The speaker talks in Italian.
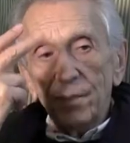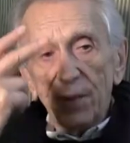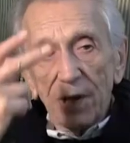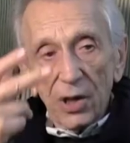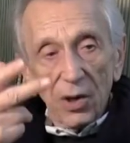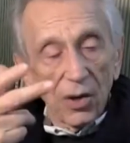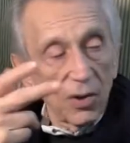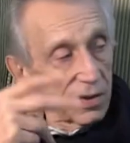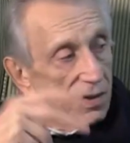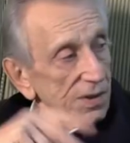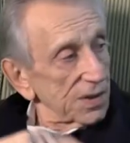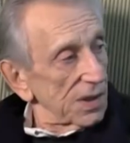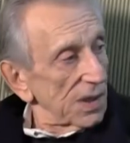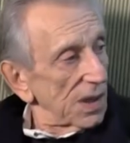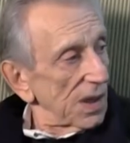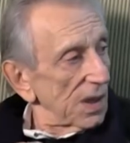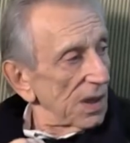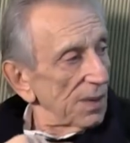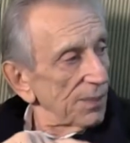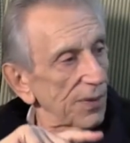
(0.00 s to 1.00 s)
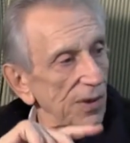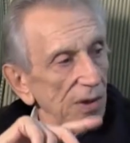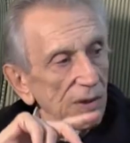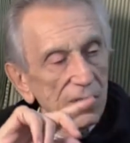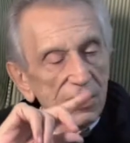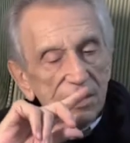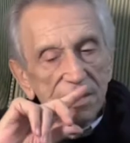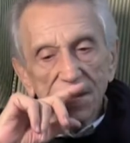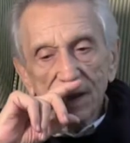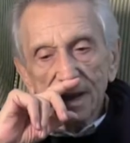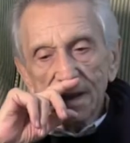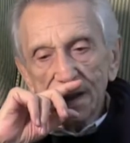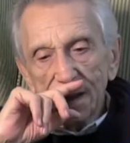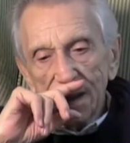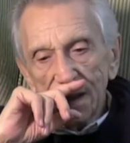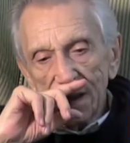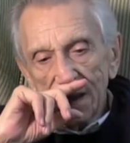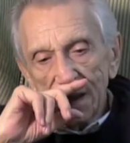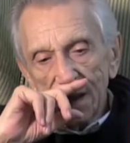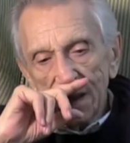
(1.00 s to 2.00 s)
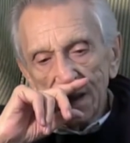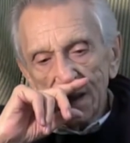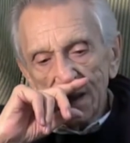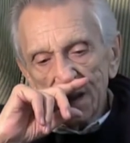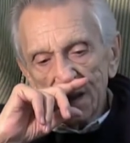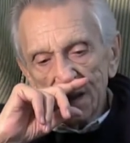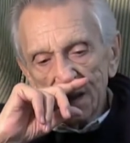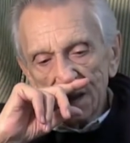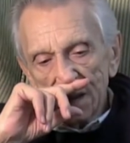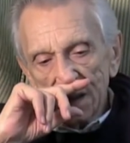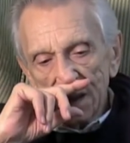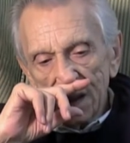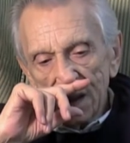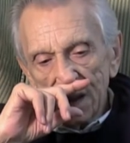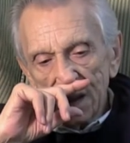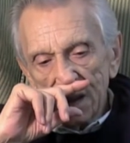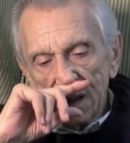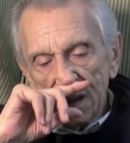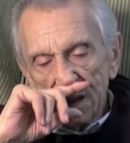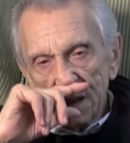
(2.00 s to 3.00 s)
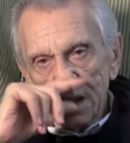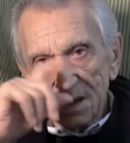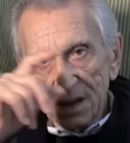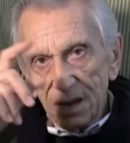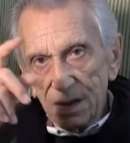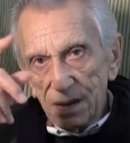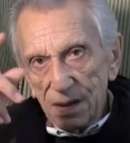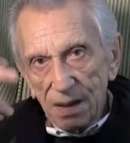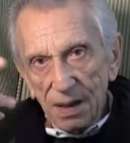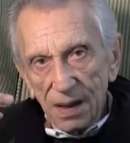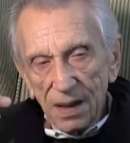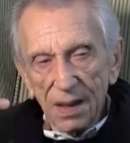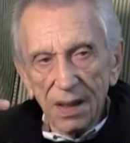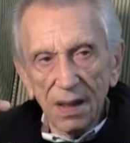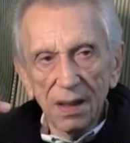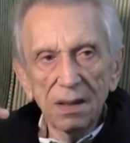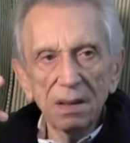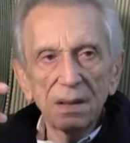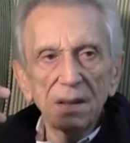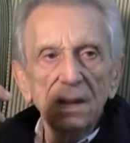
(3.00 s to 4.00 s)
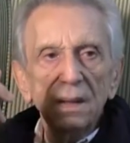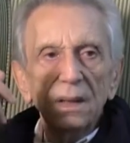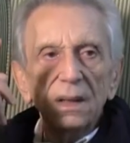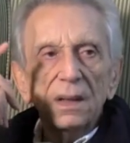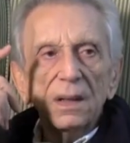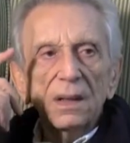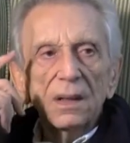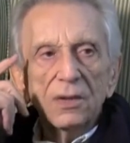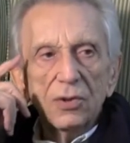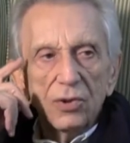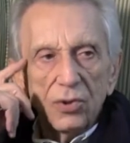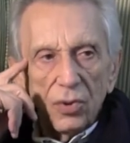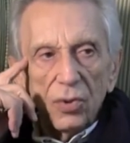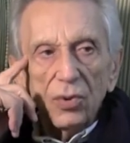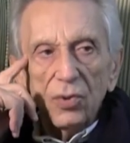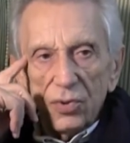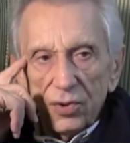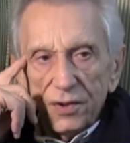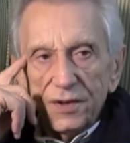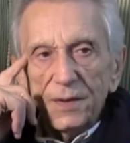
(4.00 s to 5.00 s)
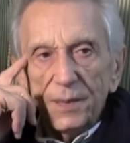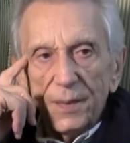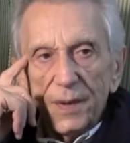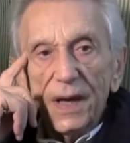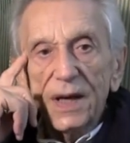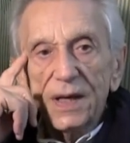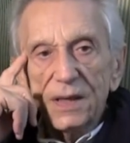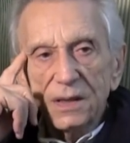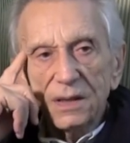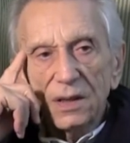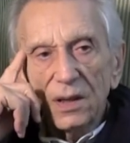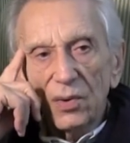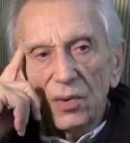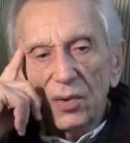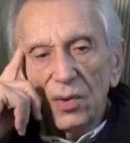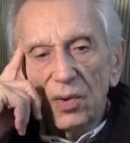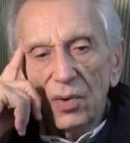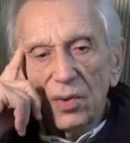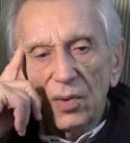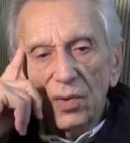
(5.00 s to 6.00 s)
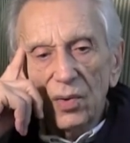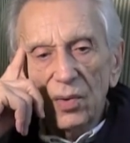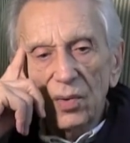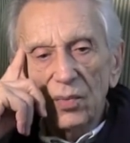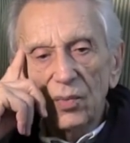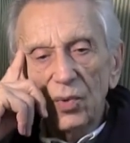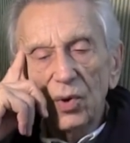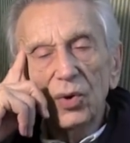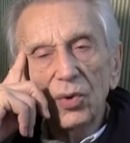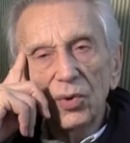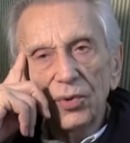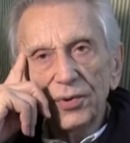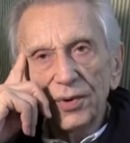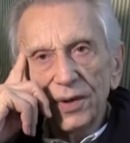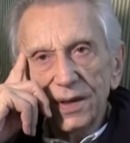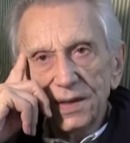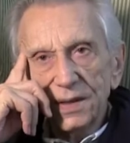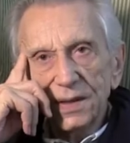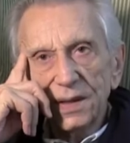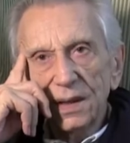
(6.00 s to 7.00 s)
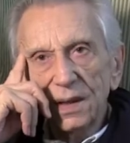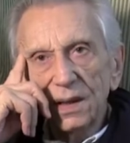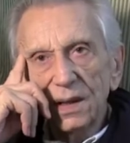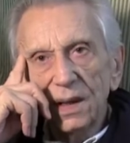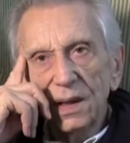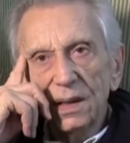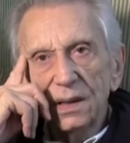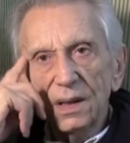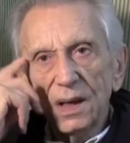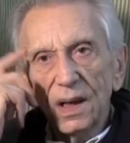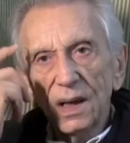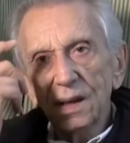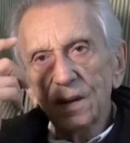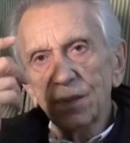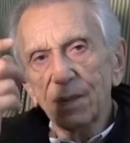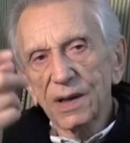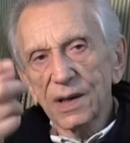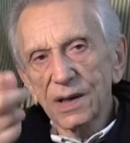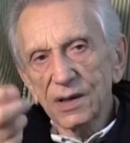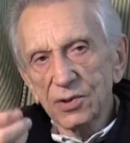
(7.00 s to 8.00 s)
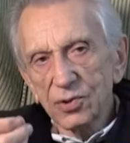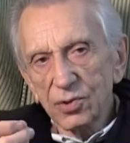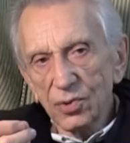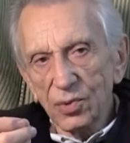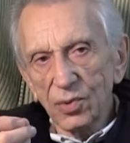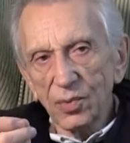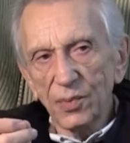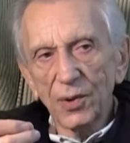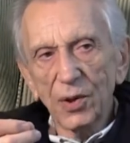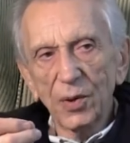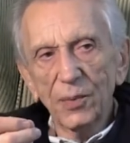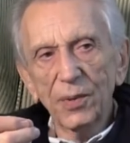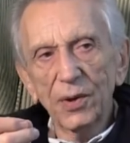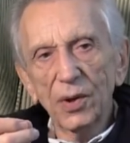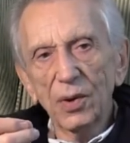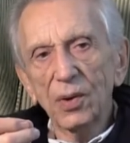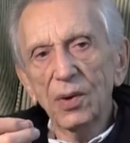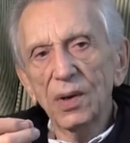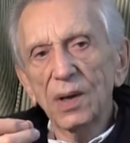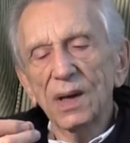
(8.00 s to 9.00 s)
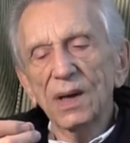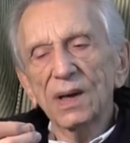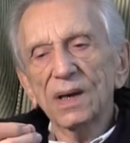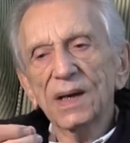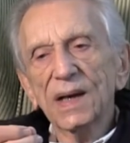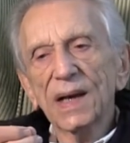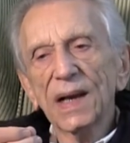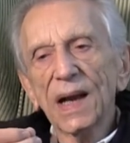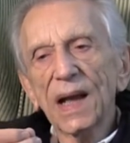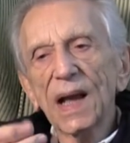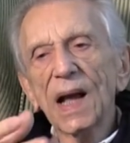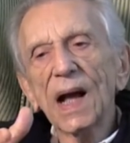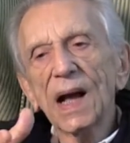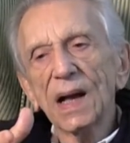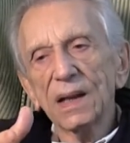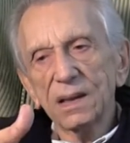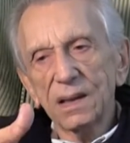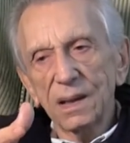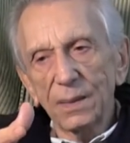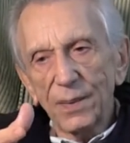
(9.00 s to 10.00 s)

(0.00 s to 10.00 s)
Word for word: però sia la prosa che la, la lirica sono, si prestano molto a essere dette, anche perché sono proprio create